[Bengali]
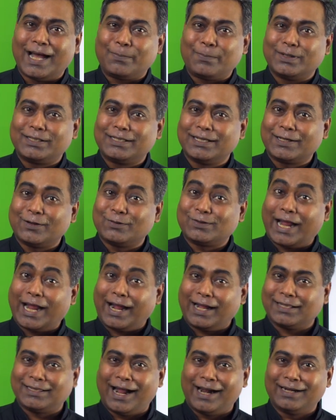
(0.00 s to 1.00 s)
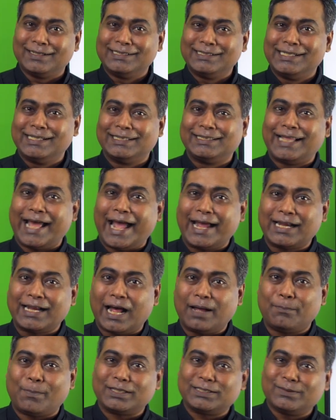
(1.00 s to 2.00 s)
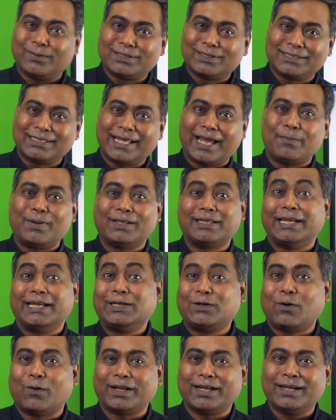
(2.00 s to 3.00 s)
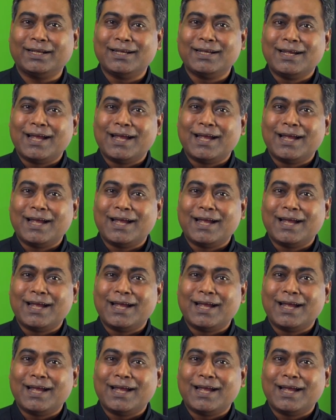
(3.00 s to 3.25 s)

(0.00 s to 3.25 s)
আপনার থেকে কেউ টাকা ধার নিয়ে দেয় না মাঝে মাঝে দেয় বা দেরি করে